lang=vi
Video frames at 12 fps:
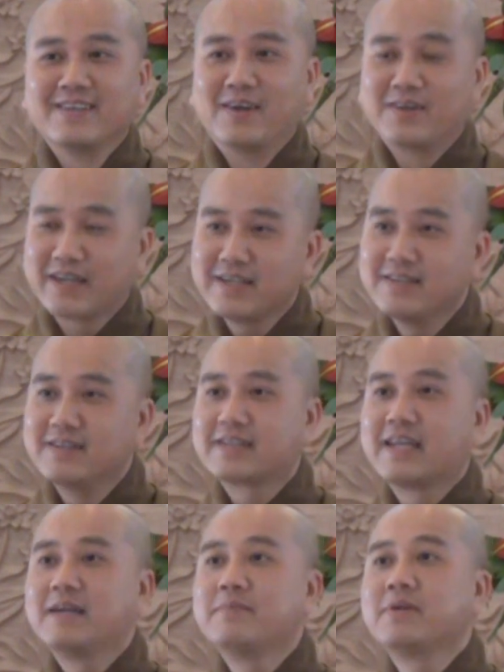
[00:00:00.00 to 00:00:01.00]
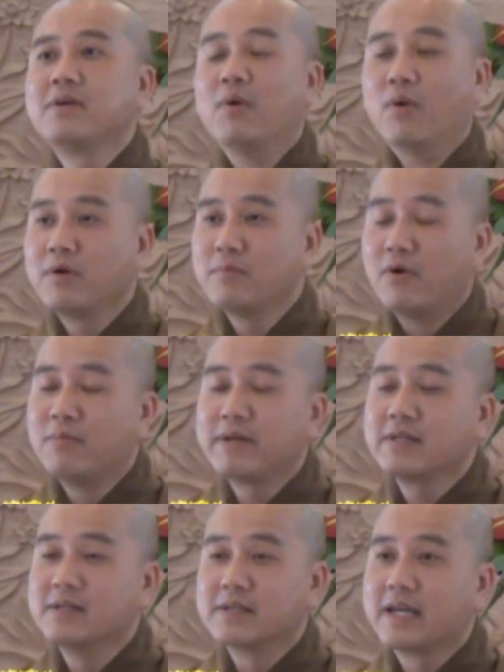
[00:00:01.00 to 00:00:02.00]
rồi cái người kia mới nói ủa bộ
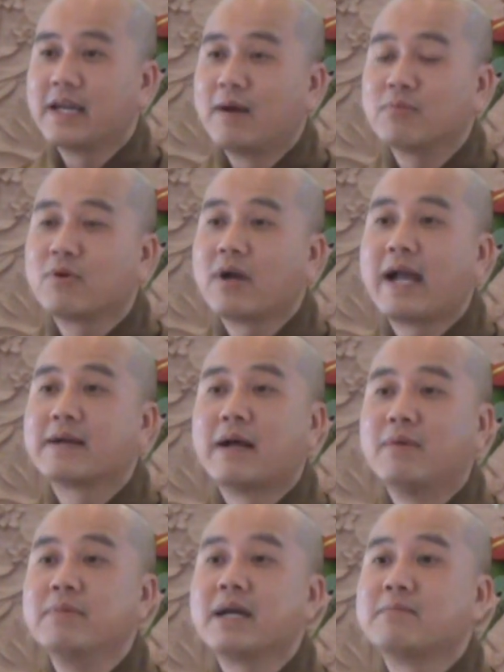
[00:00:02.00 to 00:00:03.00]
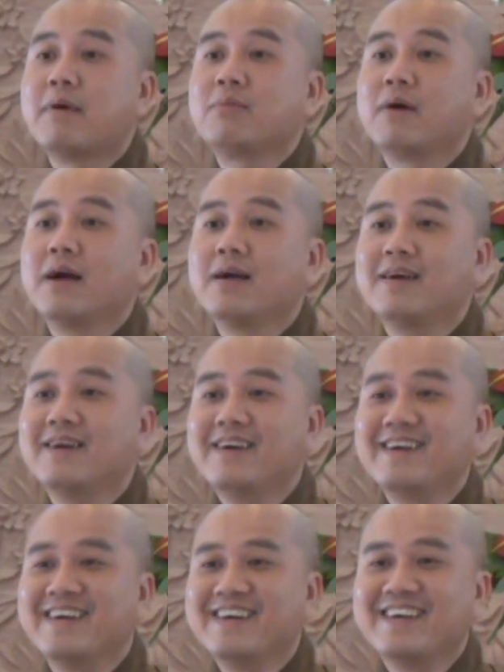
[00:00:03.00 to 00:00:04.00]
mấy người kia không có ăn không biết ăn bóc hả
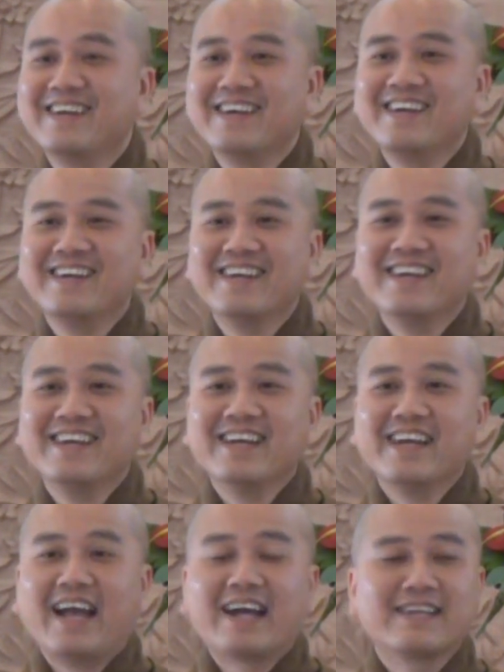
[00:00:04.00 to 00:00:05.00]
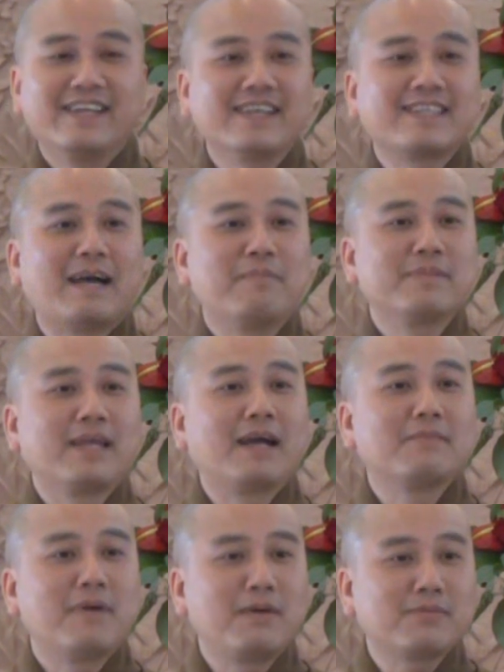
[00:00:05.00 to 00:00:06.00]
ăn nĩa chậm thì
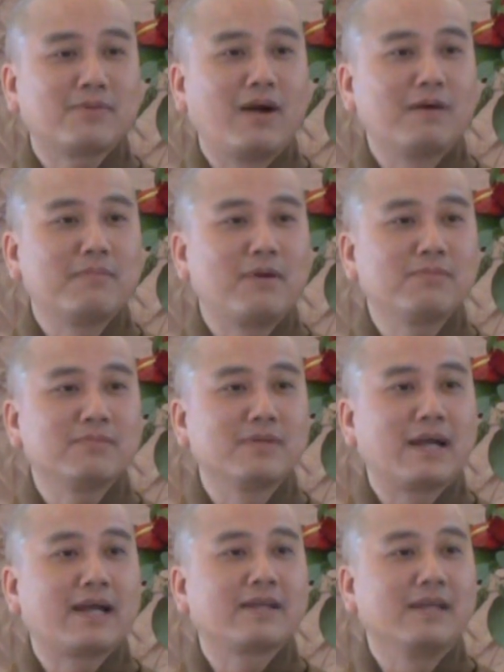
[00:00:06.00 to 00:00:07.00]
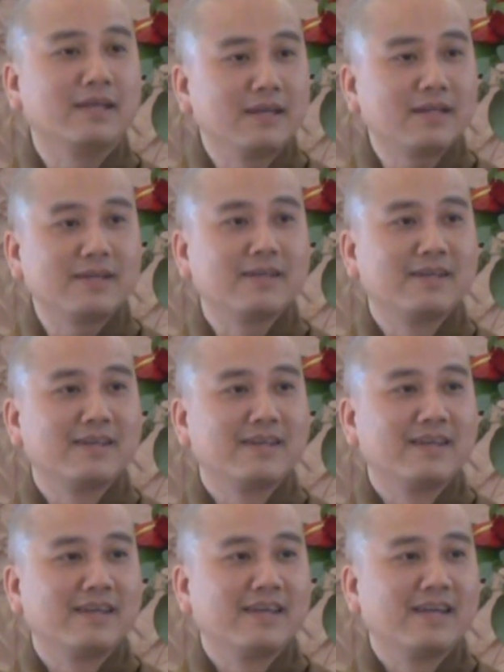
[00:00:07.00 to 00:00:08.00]
ăn bốc còn ăn bốc không được ăn nĩa
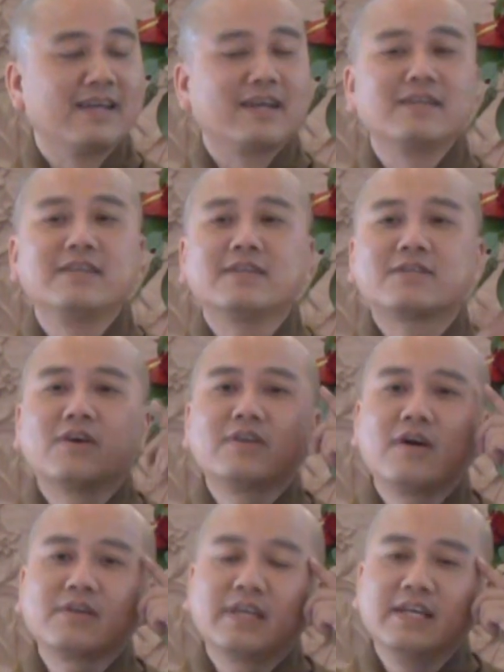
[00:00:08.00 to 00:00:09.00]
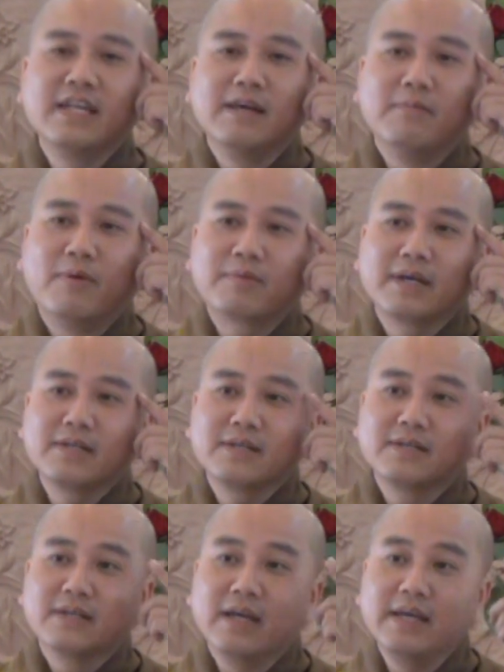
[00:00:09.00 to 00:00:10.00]
có đó chỉ là một
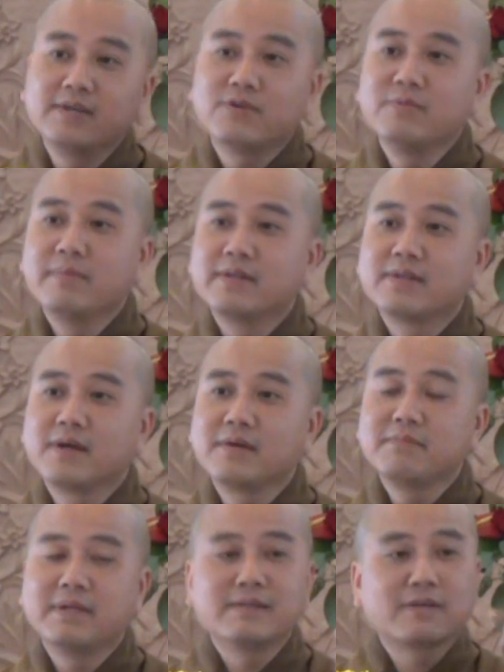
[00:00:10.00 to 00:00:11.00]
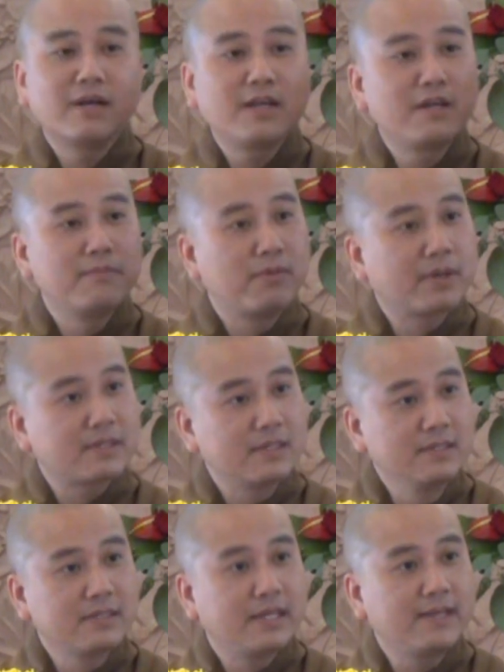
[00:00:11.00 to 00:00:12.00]
cái nghĩ của mình thôi mình có đó là một cái
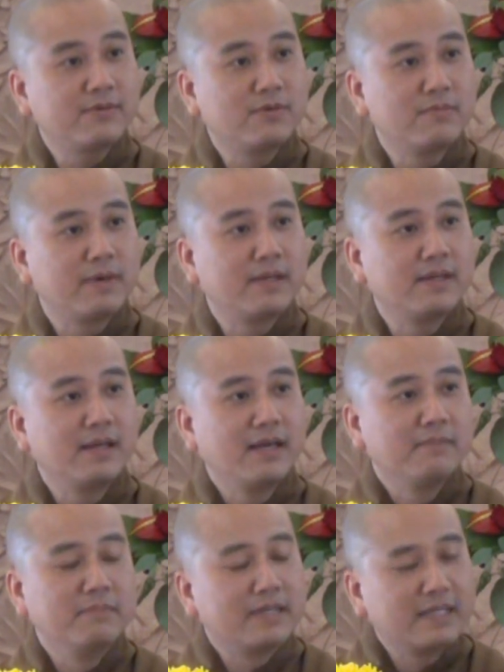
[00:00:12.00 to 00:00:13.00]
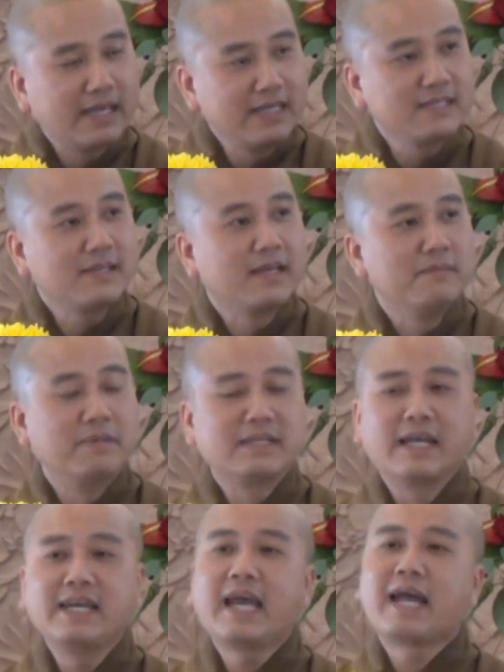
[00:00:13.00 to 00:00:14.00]
tư kiến của mình mình nghĩ
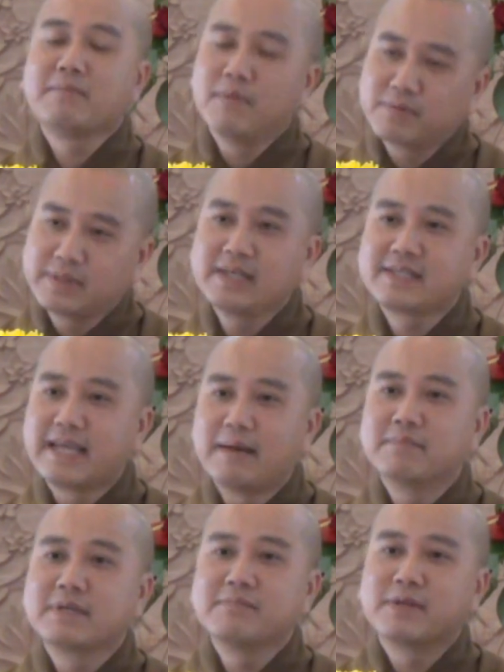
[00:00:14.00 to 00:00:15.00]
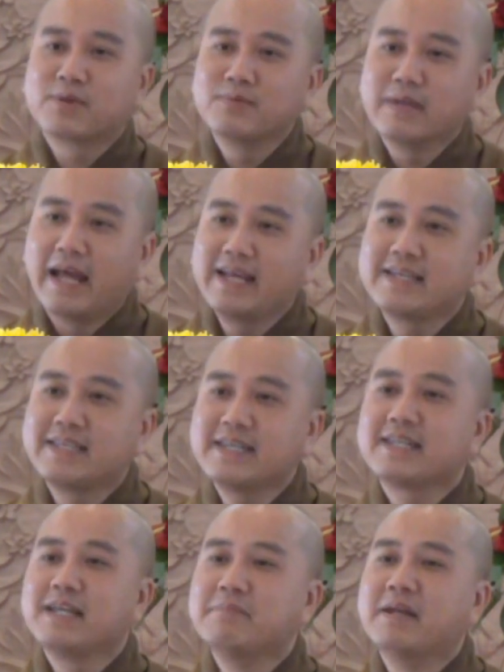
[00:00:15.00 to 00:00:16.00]
mình nghĩ ăn một chiếc chậm cái mình cũng để một
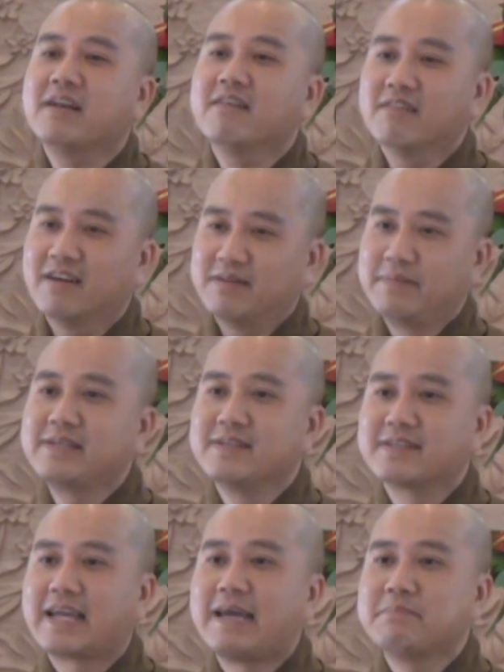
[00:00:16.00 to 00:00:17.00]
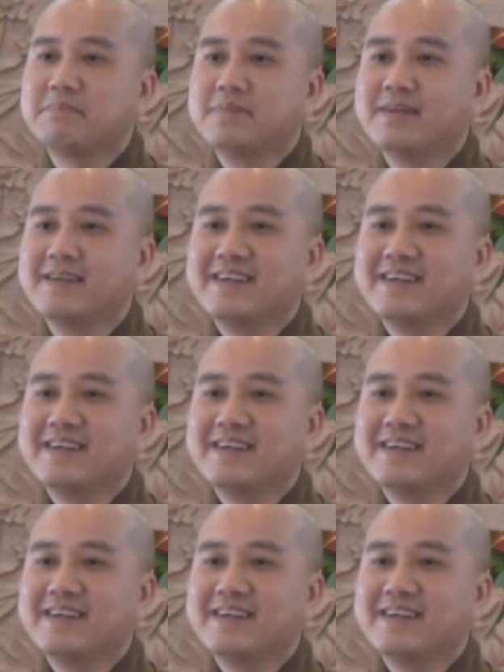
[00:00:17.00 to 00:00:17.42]
chiếc lên mình lừa mấy người kem